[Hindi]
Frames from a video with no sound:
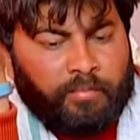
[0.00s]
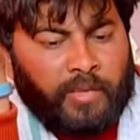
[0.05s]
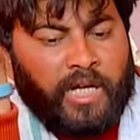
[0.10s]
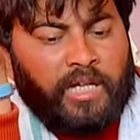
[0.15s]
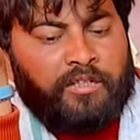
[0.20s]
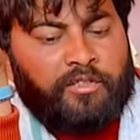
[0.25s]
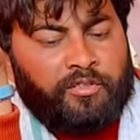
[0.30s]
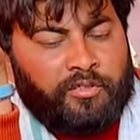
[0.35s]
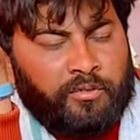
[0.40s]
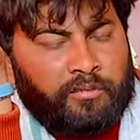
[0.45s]

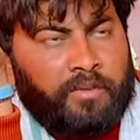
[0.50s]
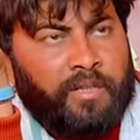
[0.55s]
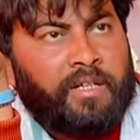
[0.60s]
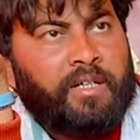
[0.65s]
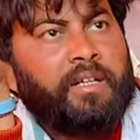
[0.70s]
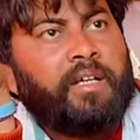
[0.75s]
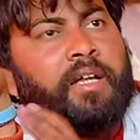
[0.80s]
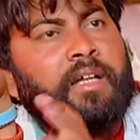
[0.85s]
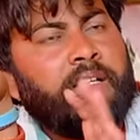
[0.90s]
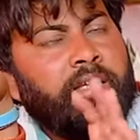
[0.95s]
बाईस सौ बन
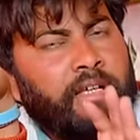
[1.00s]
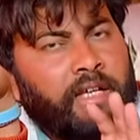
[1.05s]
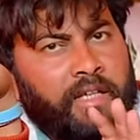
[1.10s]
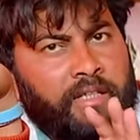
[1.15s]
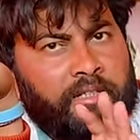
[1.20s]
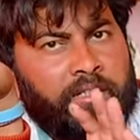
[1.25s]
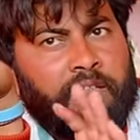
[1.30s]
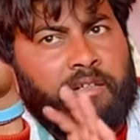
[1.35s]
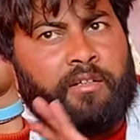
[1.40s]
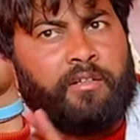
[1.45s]
रहे हैं क्या
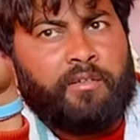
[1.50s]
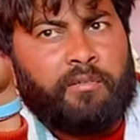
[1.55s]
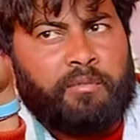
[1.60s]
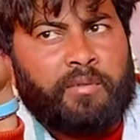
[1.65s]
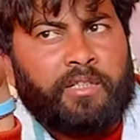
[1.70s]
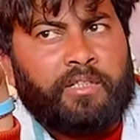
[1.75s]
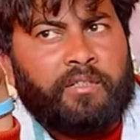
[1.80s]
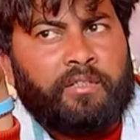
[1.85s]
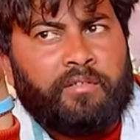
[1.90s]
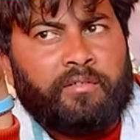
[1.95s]
दे रहे हो
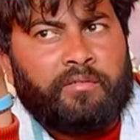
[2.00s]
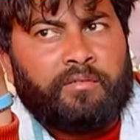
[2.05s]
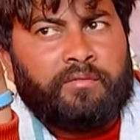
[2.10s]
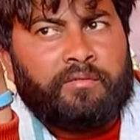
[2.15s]
बताओ